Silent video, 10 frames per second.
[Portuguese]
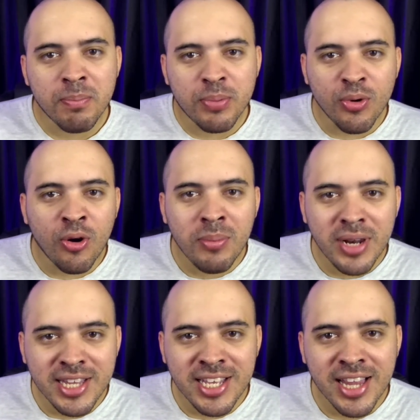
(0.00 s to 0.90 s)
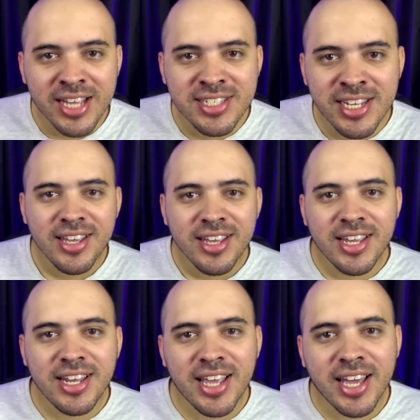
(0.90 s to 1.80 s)
pro Homelander nascer, né?
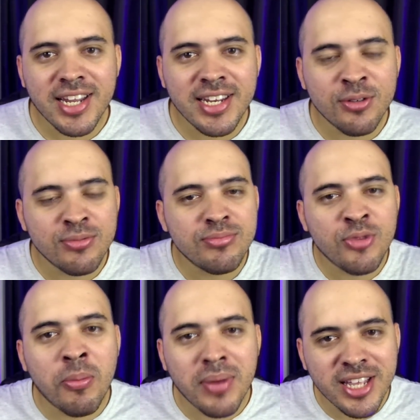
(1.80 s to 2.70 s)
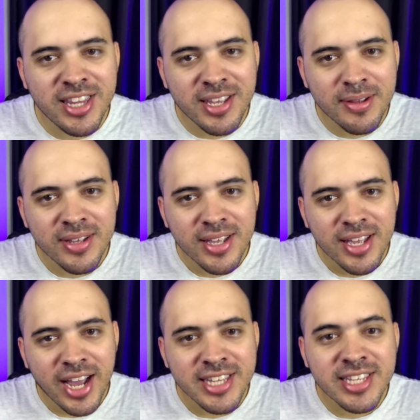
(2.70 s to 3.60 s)
Ele era ali um Homelander
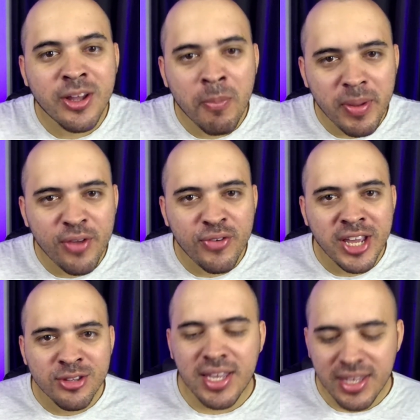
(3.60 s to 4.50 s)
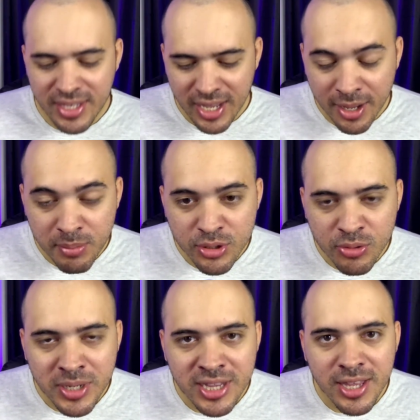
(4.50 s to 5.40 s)
ainda não perfeito, e acaba
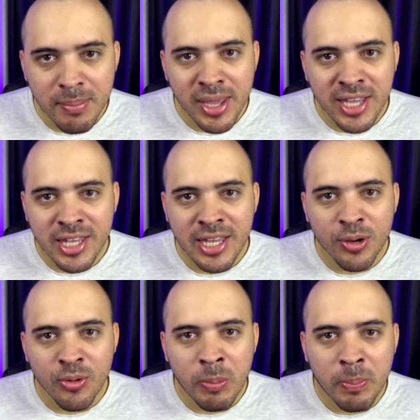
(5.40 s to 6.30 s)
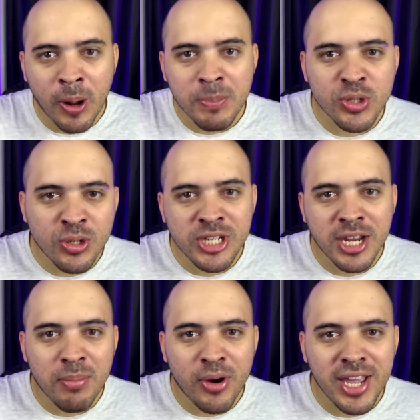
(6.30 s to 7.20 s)
descobrindo também que o próprio
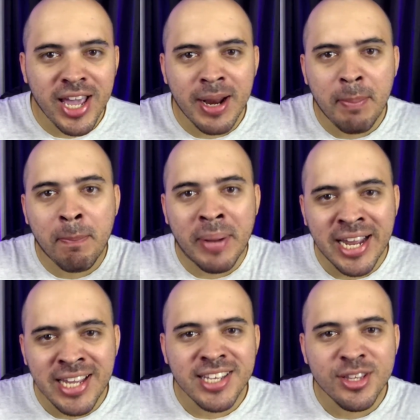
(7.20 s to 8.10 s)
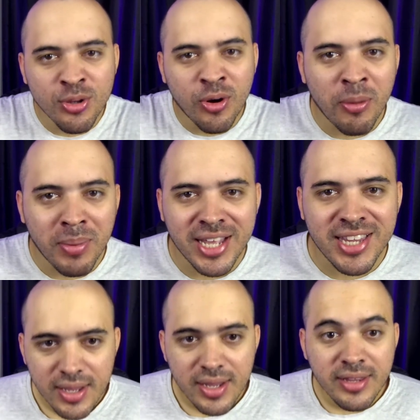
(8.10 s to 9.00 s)
Soldier Boy era pai do
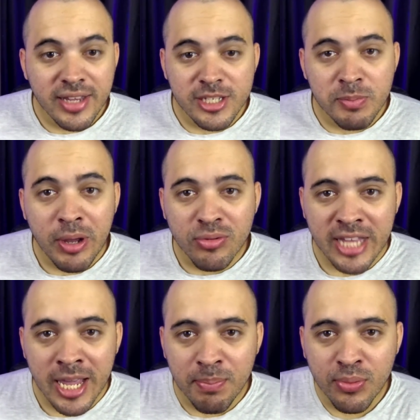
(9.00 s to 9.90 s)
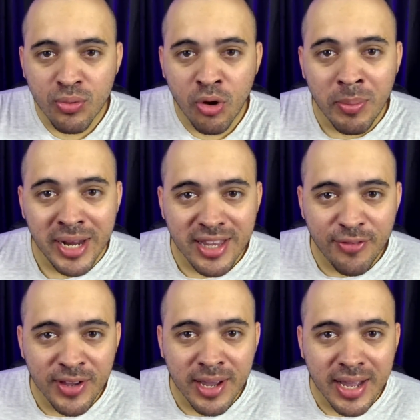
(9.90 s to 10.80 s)
Homelander. E nesse meio tempo, o Homelander
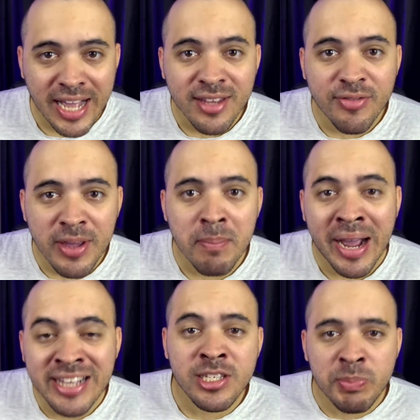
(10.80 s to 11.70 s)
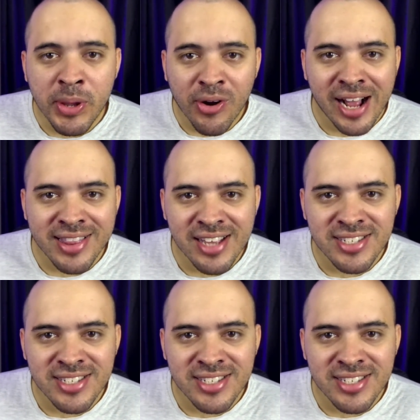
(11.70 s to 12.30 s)
fica cada vez mais despirocado das